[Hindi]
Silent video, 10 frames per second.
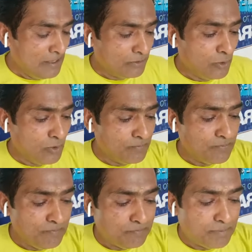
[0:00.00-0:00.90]
तो
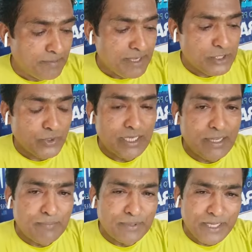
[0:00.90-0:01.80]
परमेश्वर
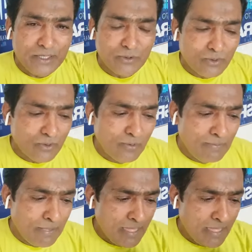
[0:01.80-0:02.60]
के प्रेरितों को